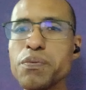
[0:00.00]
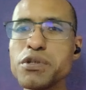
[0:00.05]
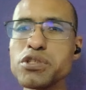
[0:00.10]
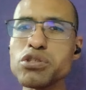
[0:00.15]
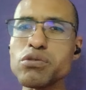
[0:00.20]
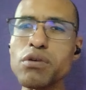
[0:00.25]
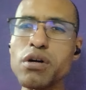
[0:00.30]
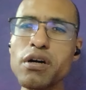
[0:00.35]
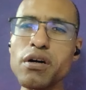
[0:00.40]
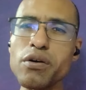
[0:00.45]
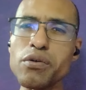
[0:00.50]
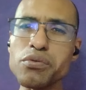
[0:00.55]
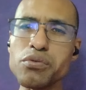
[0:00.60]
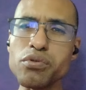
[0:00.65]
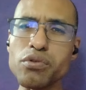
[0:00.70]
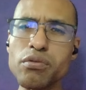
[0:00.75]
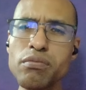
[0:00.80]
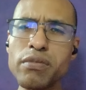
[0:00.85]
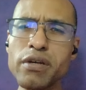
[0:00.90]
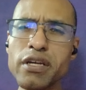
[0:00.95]
pessoal,
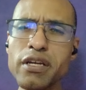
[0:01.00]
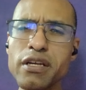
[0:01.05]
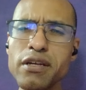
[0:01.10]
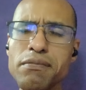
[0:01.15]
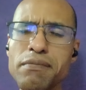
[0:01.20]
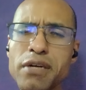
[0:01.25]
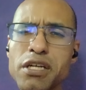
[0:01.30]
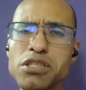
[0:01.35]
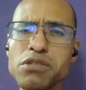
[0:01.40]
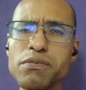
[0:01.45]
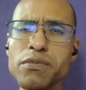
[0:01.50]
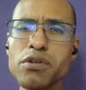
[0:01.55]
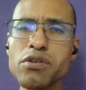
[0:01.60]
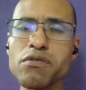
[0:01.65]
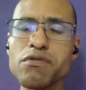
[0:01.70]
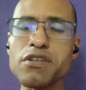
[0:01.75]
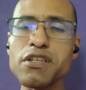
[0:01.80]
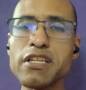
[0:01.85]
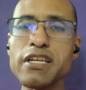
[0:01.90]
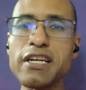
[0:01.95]
tudo bem? Mais uma
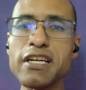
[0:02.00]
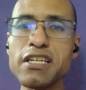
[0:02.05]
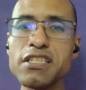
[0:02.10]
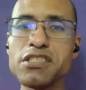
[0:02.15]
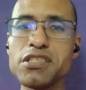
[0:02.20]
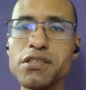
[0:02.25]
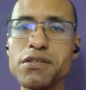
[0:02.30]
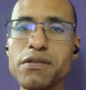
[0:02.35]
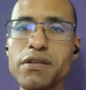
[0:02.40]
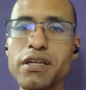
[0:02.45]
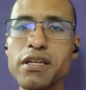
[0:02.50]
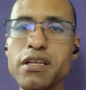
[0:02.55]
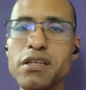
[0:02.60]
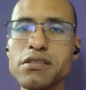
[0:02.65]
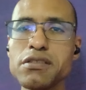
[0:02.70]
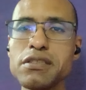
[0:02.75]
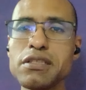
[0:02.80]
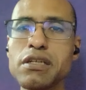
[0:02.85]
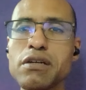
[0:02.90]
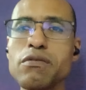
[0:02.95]
novidade em
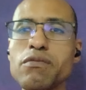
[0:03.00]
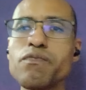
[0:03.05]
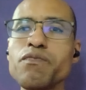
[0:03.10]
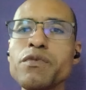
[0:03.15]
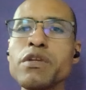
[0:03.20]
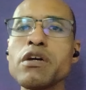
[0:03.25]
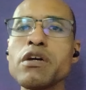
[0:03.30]
relação